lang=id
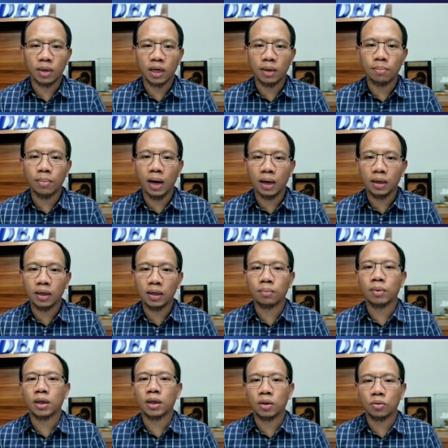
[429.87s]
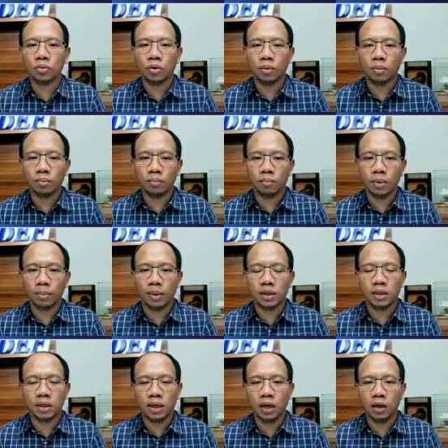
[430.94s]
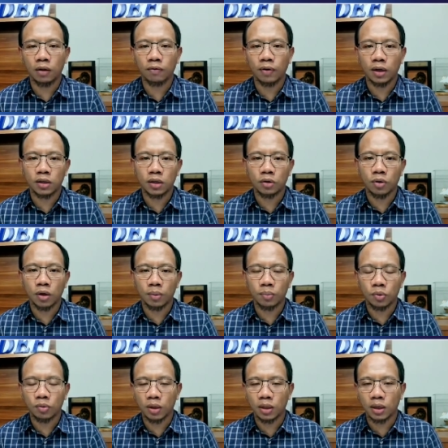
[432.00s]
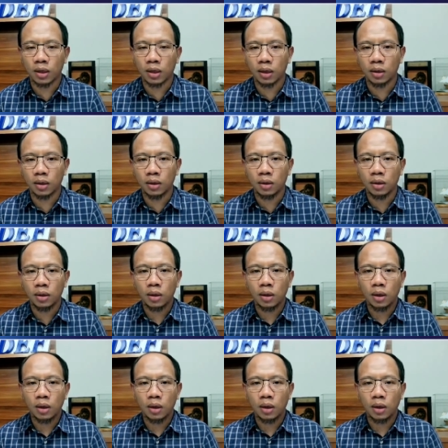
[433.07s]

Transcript: mengimbangi begitu untuk memastikan inflasi 2023 ini